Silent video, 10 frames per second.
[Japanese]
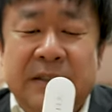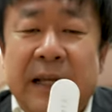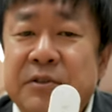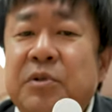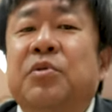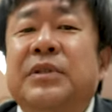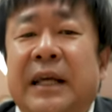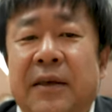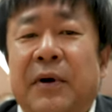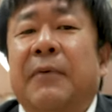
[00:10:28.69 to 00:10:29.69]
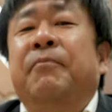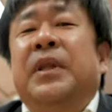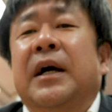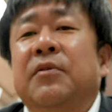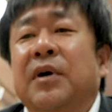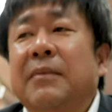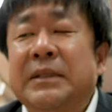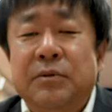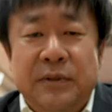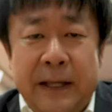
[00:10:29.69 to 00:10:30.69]
タグの方だけはあの
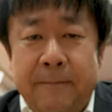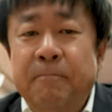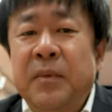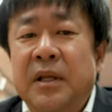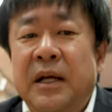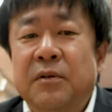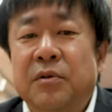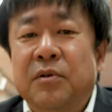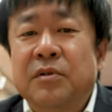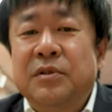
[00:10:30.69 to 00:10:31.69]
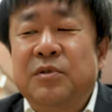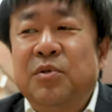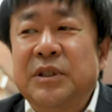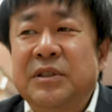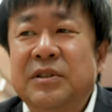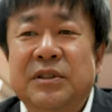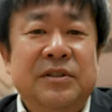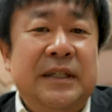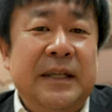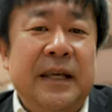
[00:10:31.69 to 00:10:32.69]
Amazon であの当日
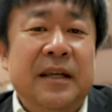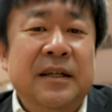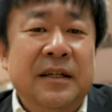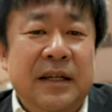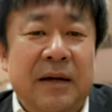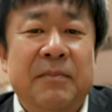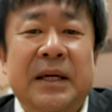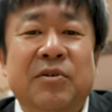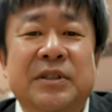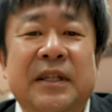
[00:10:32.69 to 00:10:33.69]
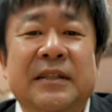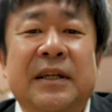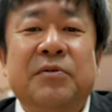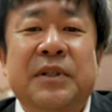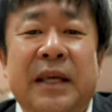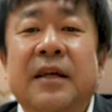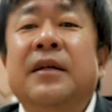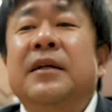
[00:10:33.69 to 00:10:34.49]
出荷で販売をしていたので